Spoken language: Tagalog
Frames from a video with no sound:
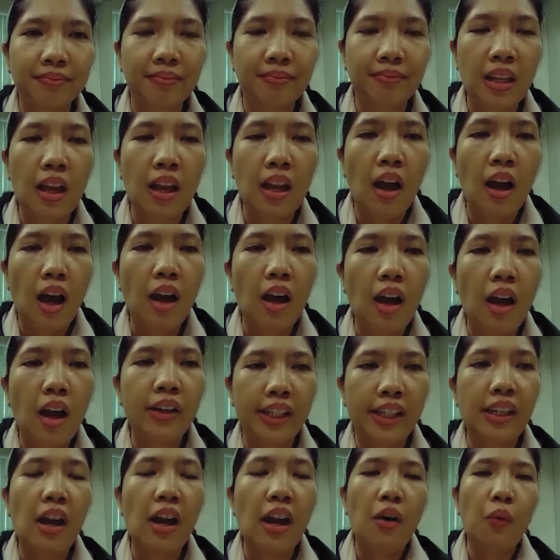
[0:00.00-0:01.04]
Okay.
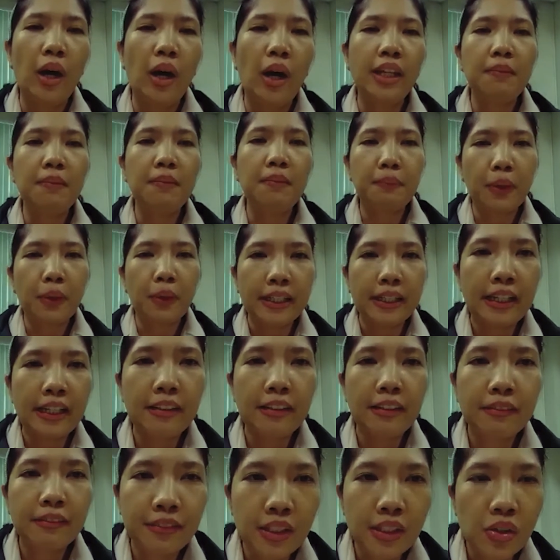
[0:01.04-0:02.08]
One important
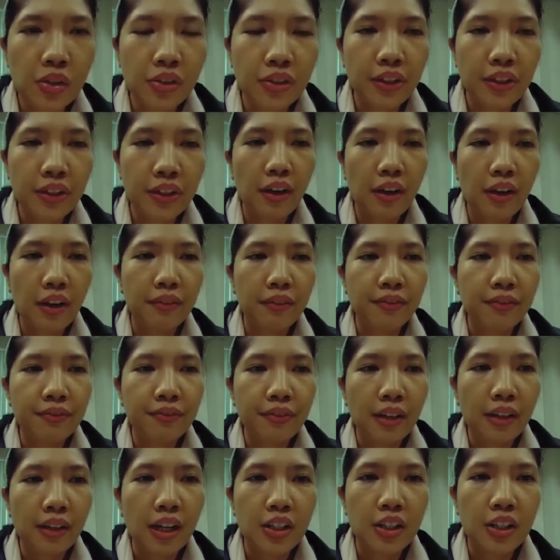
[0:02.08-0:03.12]
feature of
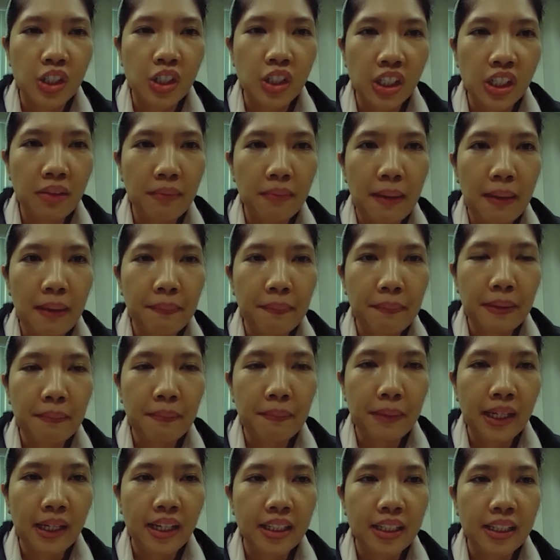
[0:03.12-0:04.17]
uh, GeoMapper
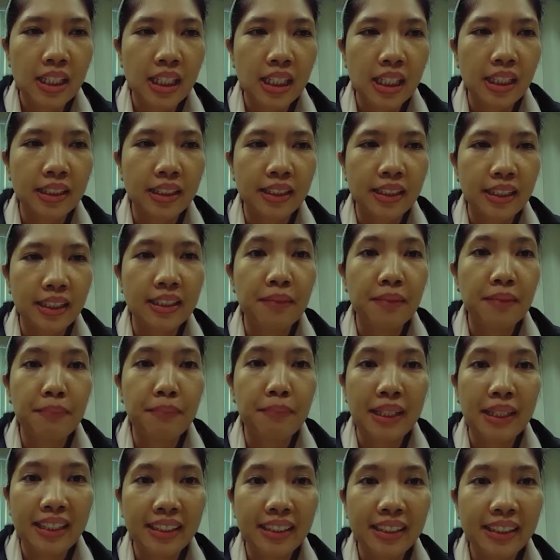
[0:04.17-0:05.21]
PH is its
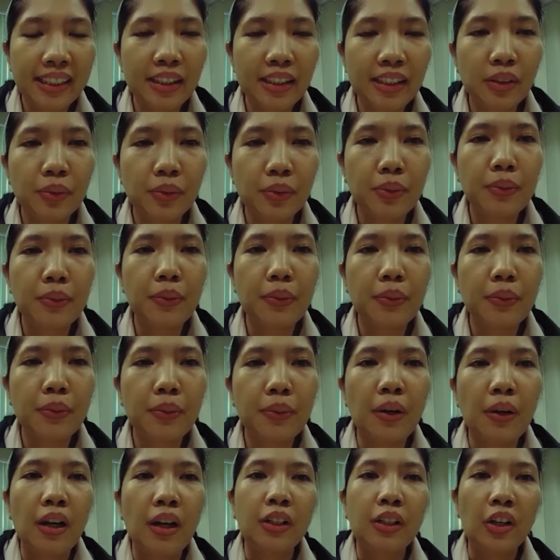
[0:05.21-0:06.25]
ability to
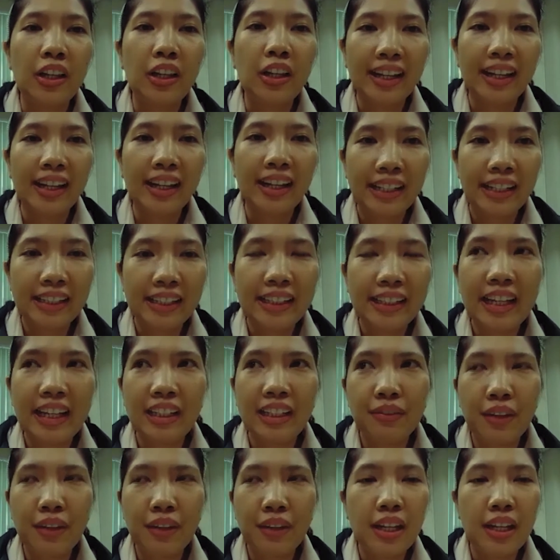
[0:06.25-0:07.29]
collect data
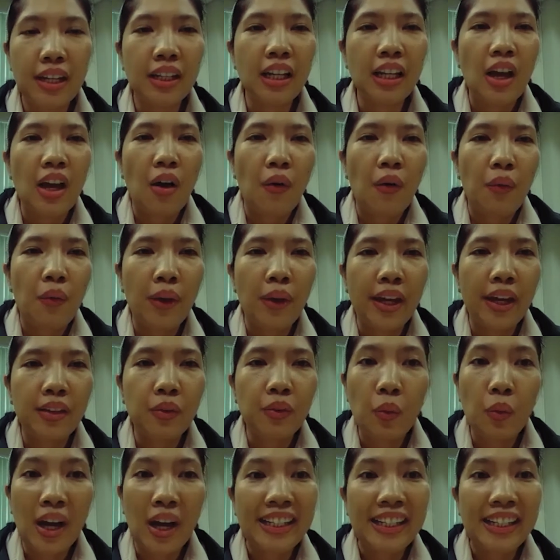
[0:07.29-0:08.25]
even when one is